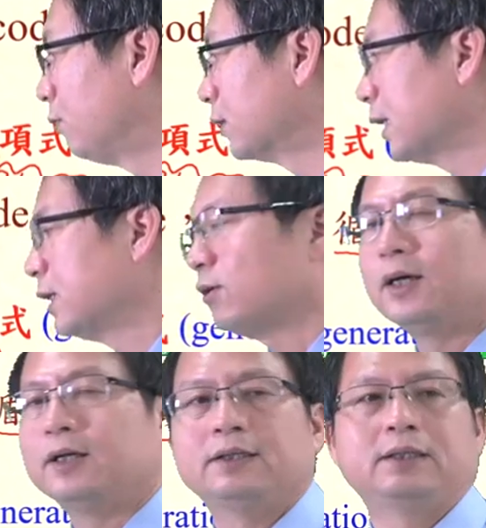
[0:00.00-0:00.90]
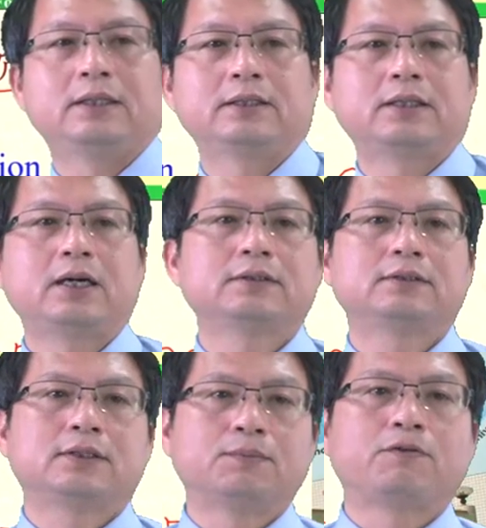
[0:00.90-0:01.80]
放在一块。那
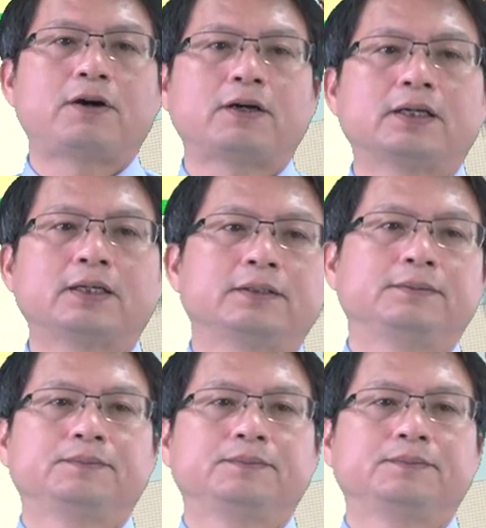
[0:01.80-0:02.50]
怎么放呢？